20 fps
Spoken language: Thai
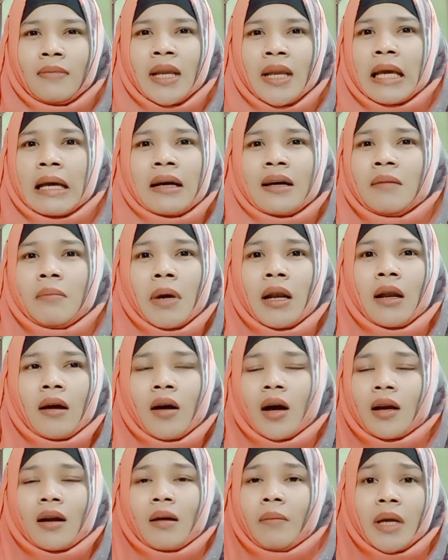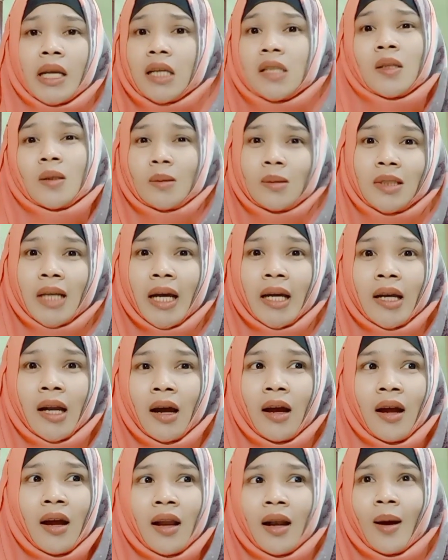ดีขึ้นมาเลยขวัญก็ไม่ได้สนใจนะ
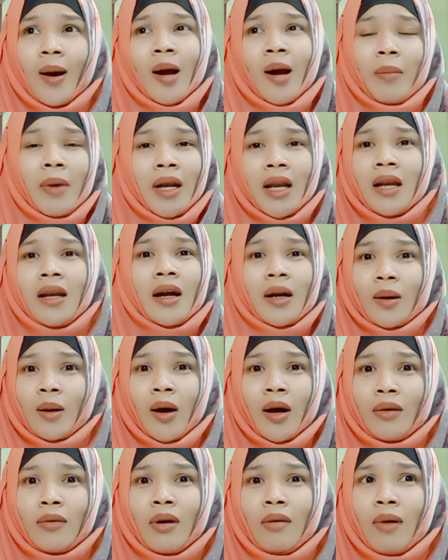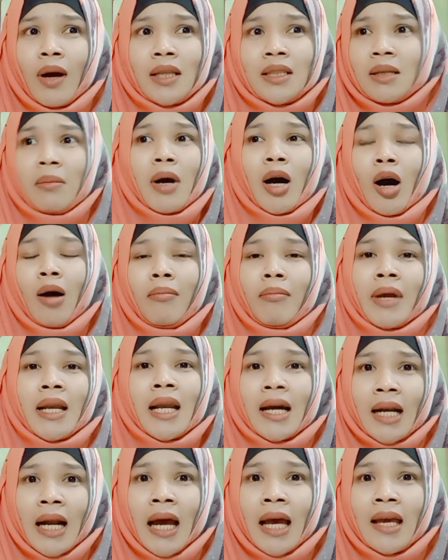แล้วขวัญไม่ได้เดือดร้อนด้วยว่าจะมาคอมเมนต์
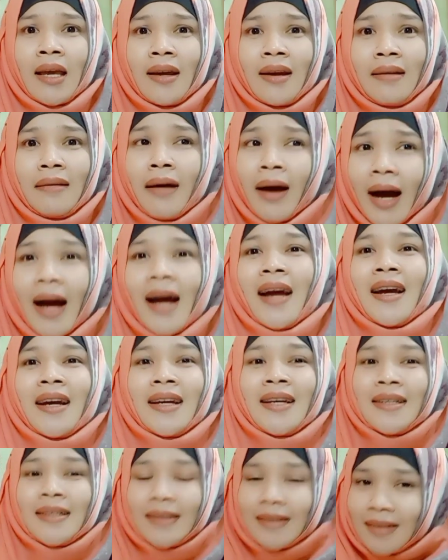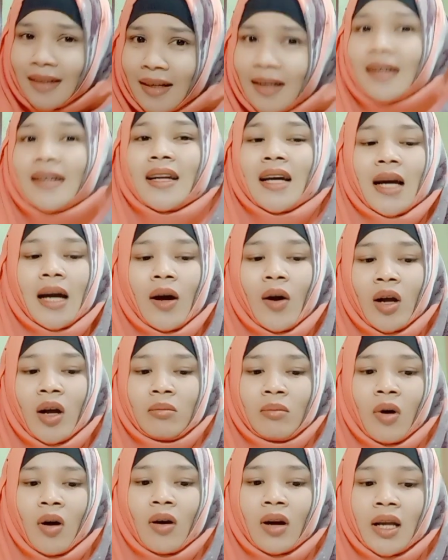อะไรนะคะซึ่งนะคะขวัญ
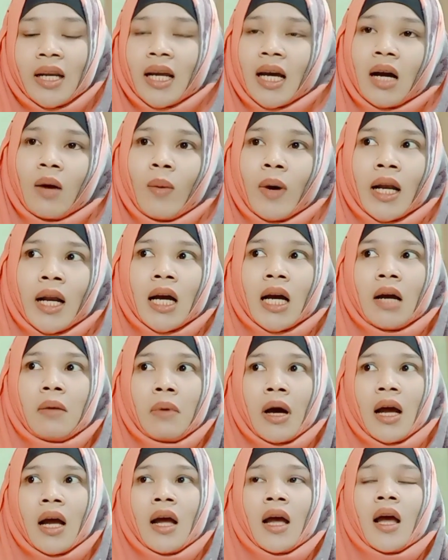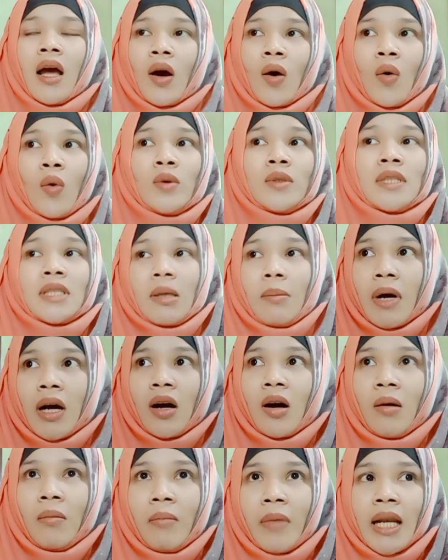บอกเลยนะคะ ว่าถ้าเกิดว่าคุณจะมา
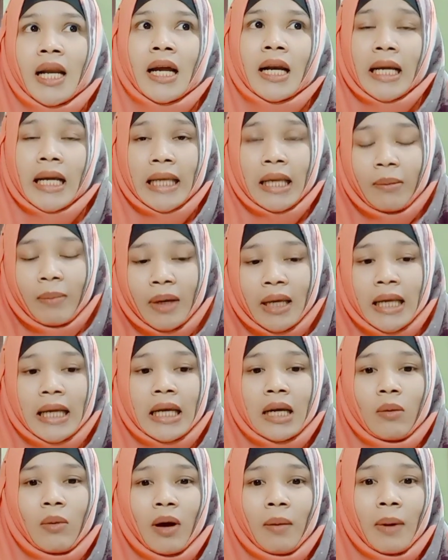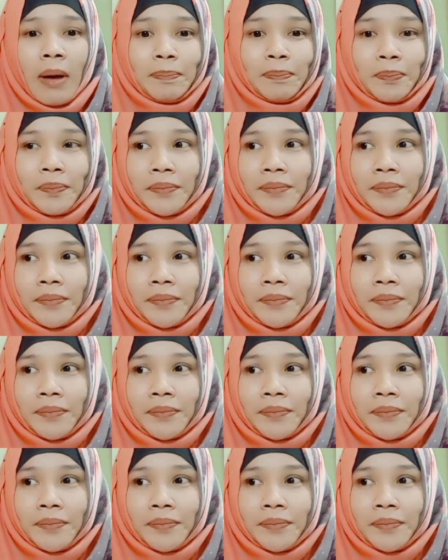คอมเมนต์อะไรที่ไม่ดีหรือว่าแบบ